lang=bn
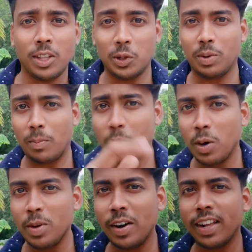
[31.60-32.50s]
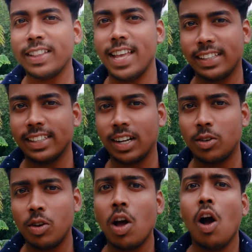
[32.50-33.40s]
তোমরা পুরো ভিডিওটা দেখতে থাকো
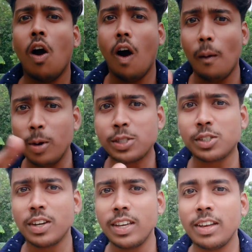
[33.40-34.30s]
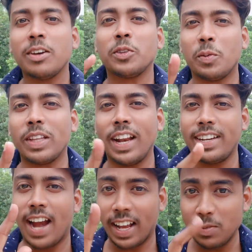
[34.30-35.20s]
অবশ্যই তোমাদের এই
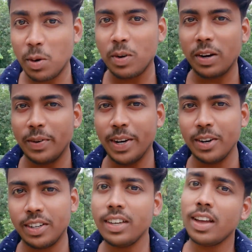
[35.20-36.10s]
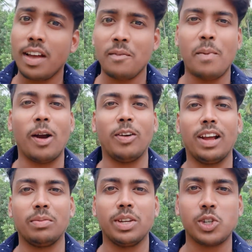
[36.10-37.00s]
টাকি ভ্রমণের ভিডিওটি ভালো
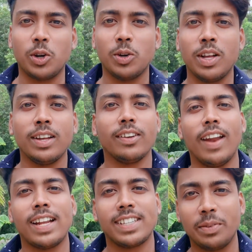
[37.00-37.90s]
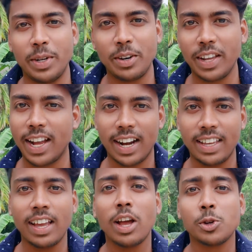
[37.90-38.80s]
লাগবে চলো তাহলে আজকের ভিডিওটি এখানেই
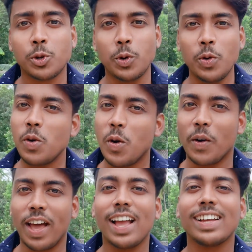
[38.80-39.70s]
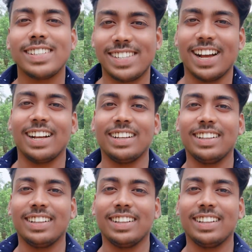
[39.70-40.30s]
শুরু করা যাক